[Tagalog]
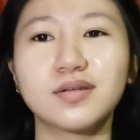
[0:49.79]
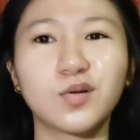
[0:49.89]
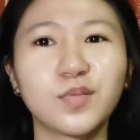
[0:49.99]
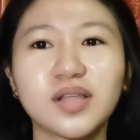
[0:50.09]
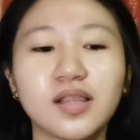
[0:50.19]

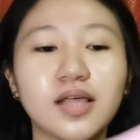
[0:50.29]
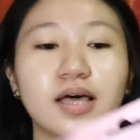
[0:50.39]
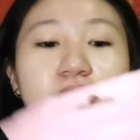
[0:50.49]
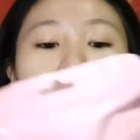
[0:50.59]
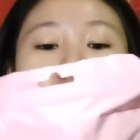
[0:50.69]
Kung
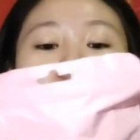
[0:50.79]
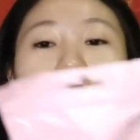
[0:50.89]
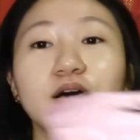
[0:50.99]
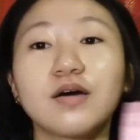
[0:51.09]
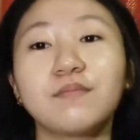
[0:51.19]
matandaan
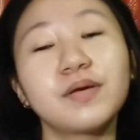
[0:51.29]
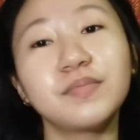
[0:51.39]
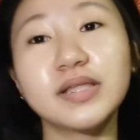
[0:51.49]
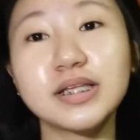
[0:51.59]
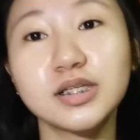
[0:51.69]
may
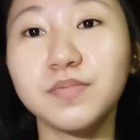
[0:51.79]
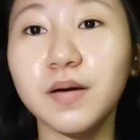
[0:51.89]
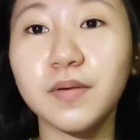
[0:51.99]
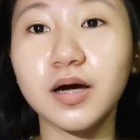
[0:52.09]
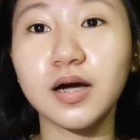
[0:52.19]
binili si
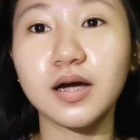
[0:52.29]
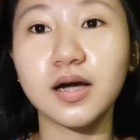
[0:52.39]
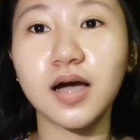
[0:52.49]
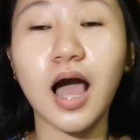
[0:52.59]
Papang